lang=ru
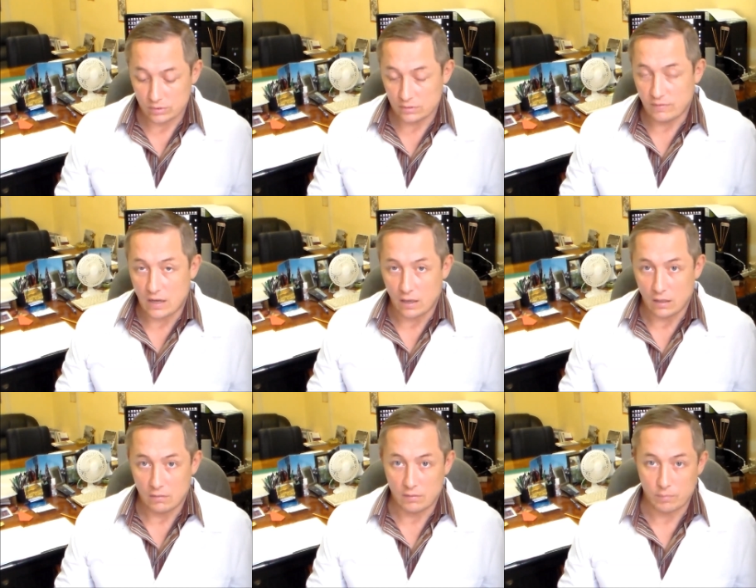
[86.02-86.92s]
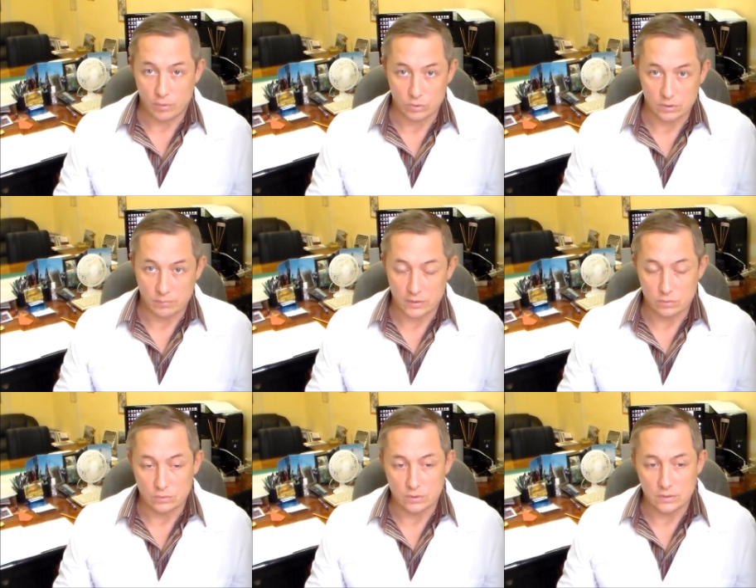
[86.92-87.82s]
два вопроса, по
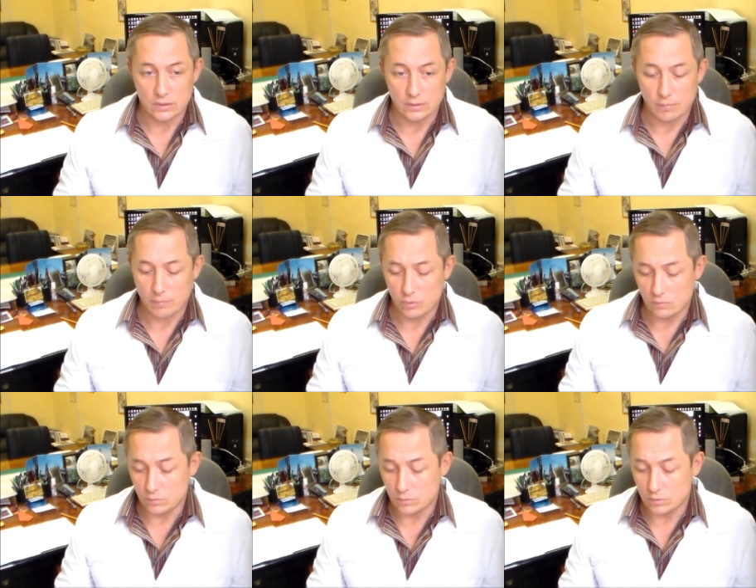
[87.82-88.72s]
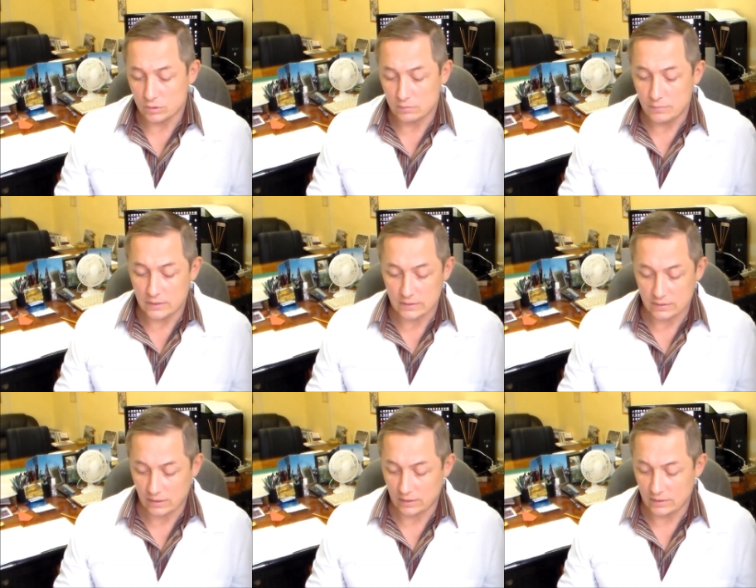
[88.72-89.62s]
сути дела, по поводу смены
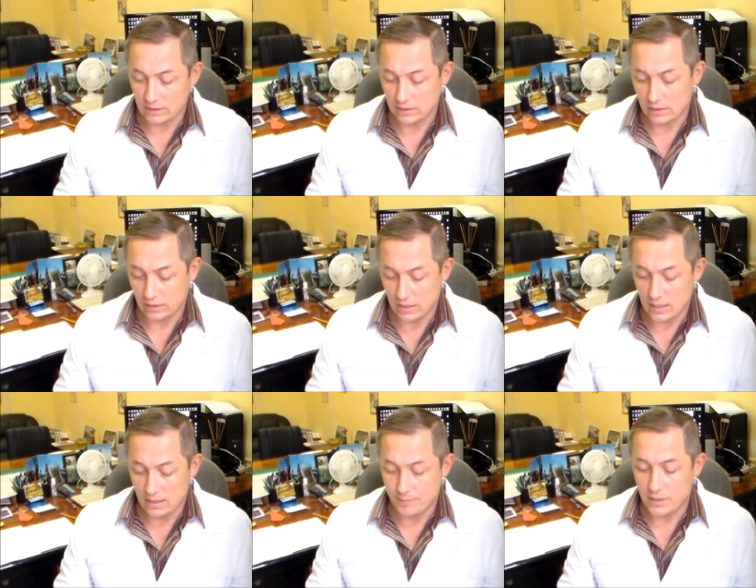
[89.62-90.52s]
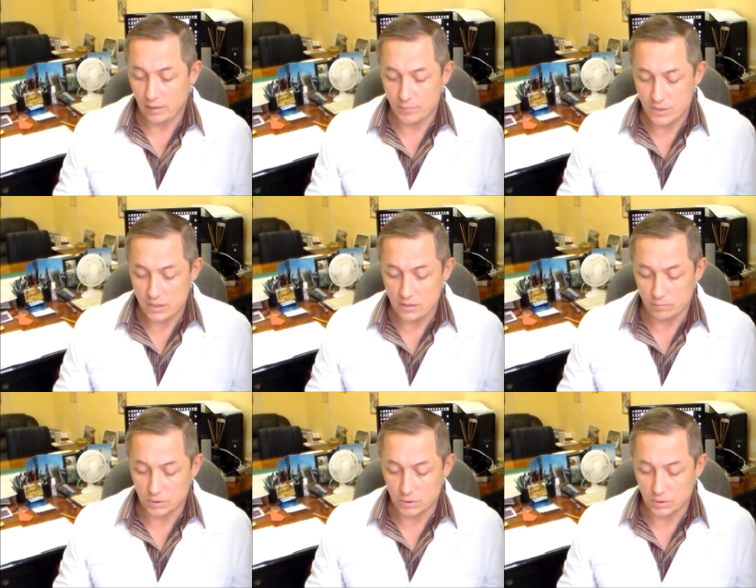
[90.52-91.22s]
саротена на амитриптилин.